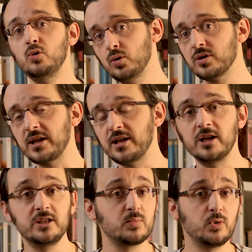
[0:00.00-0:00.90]
une autre
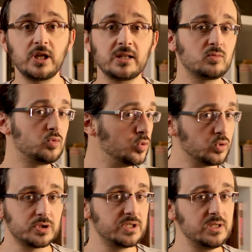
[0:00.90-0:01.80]
analyse peut être
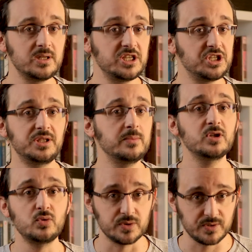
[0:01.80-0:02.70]
tout aussi légitime
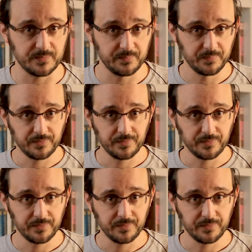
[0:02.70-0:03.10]
et juste.